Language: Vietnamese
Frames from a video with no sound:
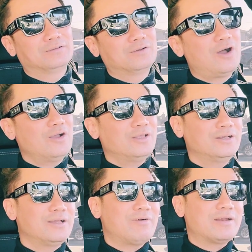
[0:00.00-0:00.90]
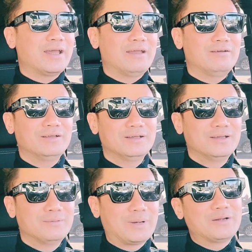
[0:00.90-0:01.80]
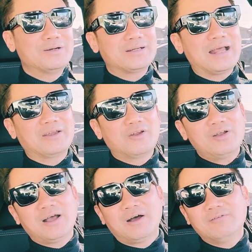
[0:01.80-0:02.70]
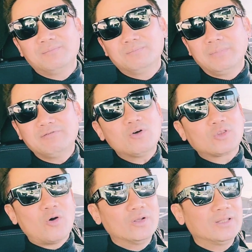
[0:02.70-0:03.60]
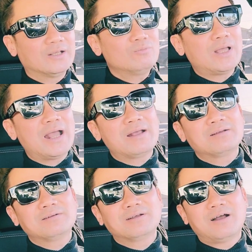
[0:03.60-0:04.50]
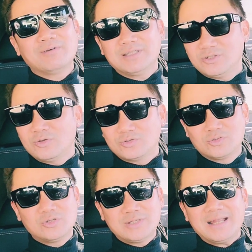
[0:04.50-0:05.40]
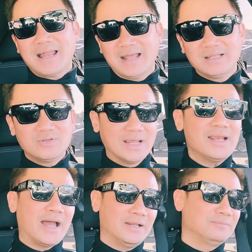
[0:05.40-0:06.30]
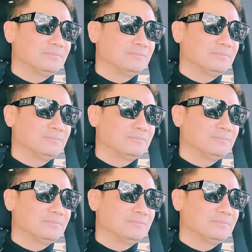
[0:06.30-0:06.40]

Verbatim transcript: có những cái vấn đề mà đưa ra là nói là họ bị vô tội thì chúng ta cần phải suy, suy xét lại suy nghĩ lại